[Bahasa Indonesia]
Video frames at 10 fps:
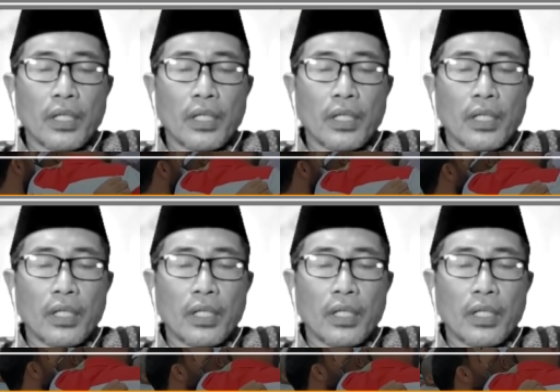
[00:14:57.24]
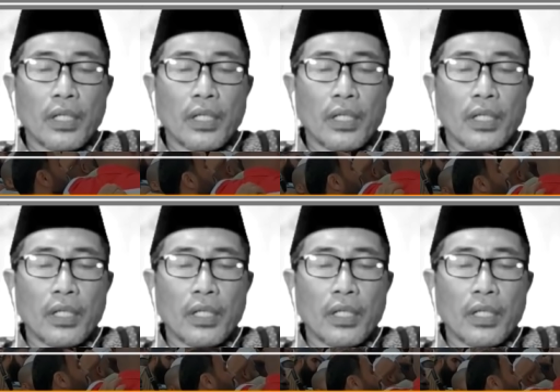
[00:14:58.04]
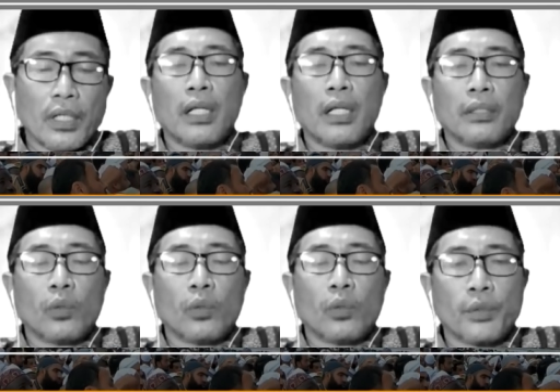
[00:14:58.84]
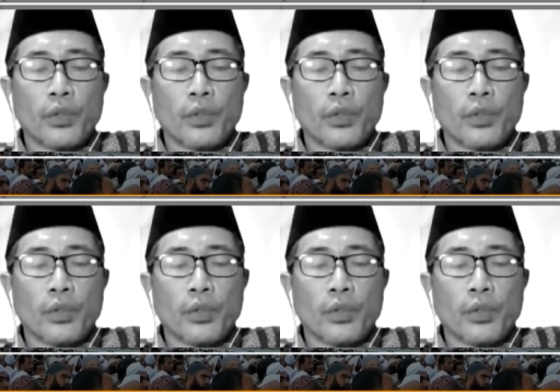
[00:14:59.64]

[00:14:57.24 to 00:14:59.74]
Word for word: Begitu. Beda dengan anak SMA.